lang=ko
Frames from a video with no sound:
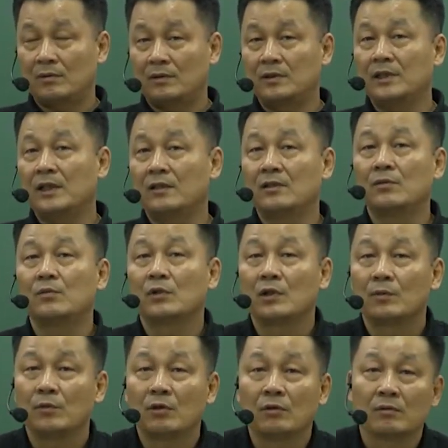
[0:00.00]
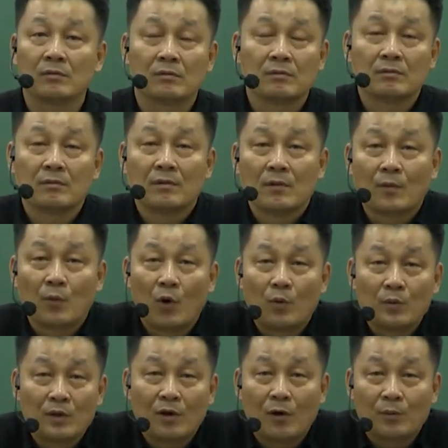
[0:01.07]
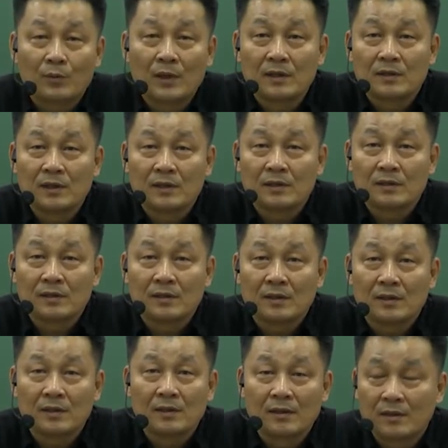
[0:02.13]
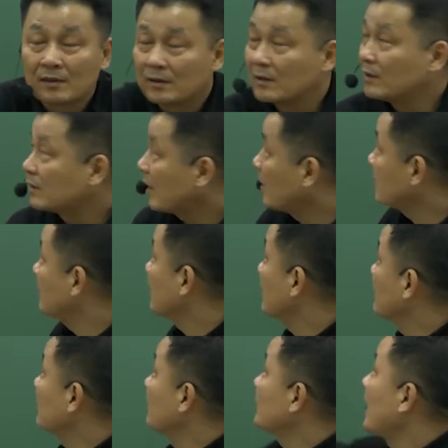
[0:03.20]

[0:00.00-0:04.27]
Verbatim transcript: 그 얘기는 뭐냐면 범위가 없다는 얘기지. 즉 다시 얘기해서